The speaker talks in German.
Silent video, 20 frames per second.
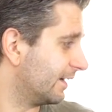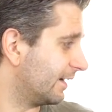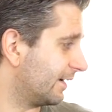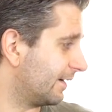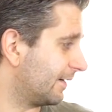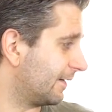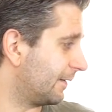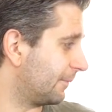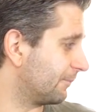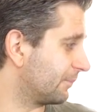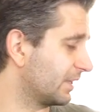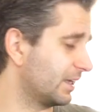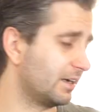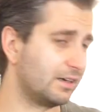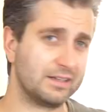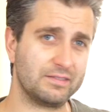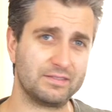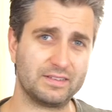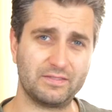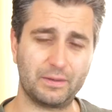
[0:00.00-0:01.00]
ähm, äh,
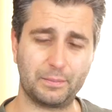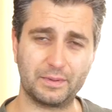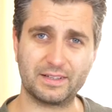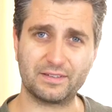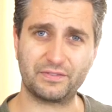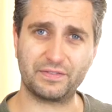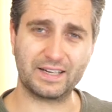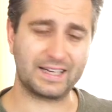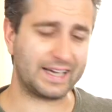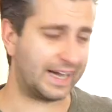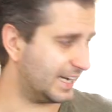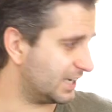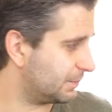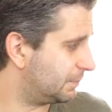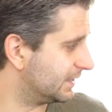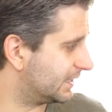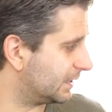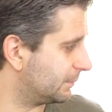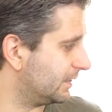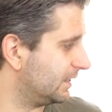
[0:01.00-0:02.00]
wenn man das vergleicht
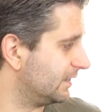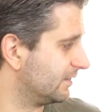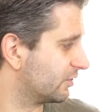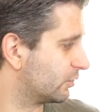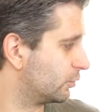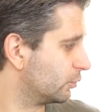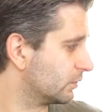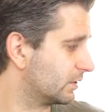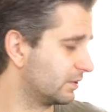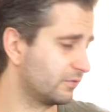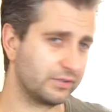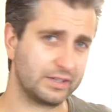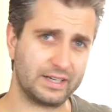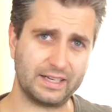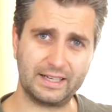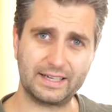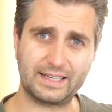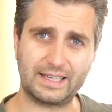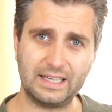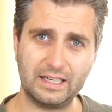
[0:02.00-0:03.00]
mit dem E-Scooter von
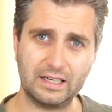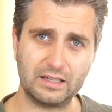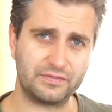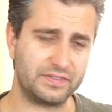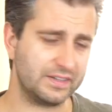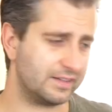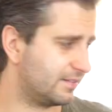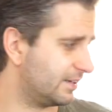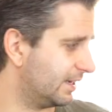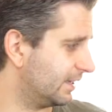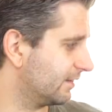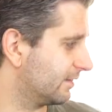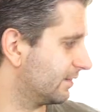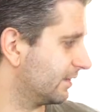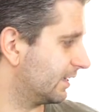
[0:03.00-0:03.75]
Energieeffizienz,